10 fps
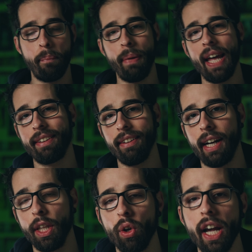aperte
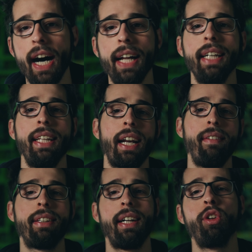dalla dogana ed è
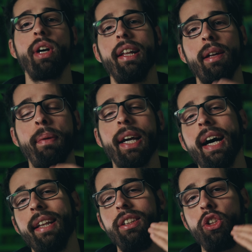arrivata la dogana da
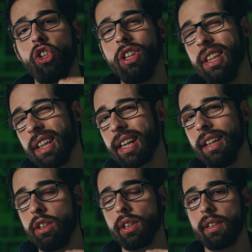pagare di circa
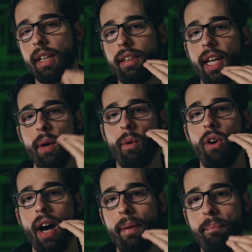17
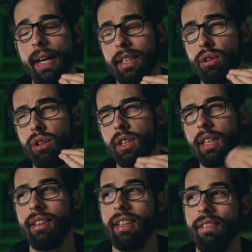euro al pezzo,
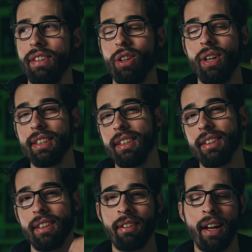
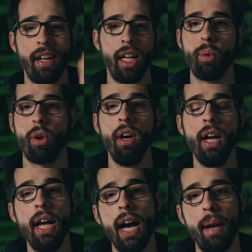17,63 euro
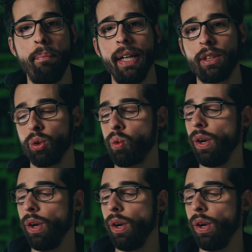al pezzo,